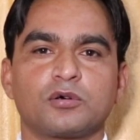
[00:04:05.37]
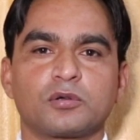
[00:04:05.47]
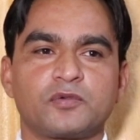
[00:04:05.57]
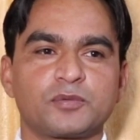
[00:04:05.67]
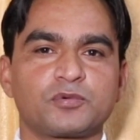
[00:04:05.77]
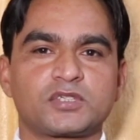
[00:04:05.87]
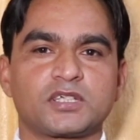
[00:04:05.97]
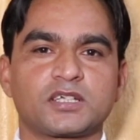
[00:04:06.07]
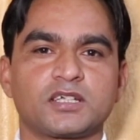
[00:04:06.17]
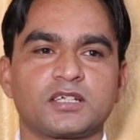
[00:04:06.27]
और फिर
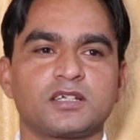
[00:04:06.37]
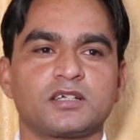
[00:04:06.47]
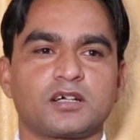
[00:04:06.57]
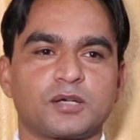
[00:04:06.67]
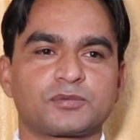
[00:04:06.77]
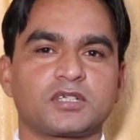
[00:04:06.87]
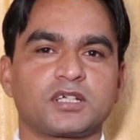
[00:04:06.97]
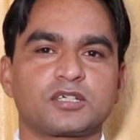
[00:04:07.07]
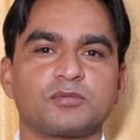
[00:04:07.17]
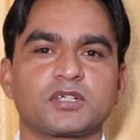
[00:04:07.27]
पूछेंगे आपसे
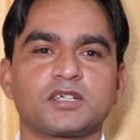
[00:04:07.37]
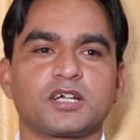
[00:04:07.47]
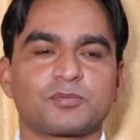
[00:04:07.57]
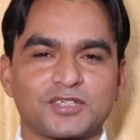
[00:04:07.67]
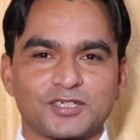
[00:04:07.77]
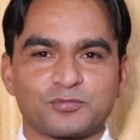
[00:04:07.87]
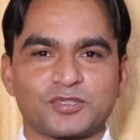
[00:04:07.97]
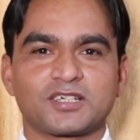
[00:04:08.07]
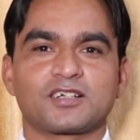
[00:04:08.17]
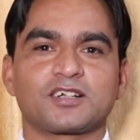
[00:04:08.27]
लास्ट में कि आपकी
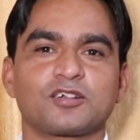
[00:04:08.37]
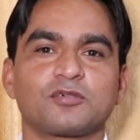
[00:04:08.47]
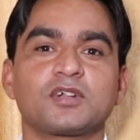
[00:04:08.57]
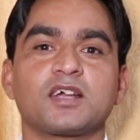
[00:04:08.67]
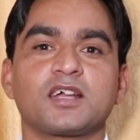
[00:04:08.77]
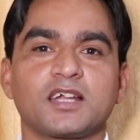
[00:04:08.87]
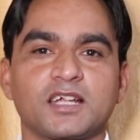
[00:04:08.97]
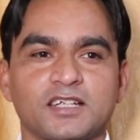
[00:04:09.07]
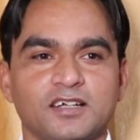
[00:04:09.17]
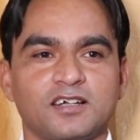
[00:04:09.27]
कंपनी का टर्नओवर
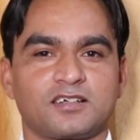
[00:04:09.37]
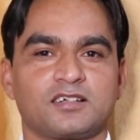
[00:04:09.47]
है क्या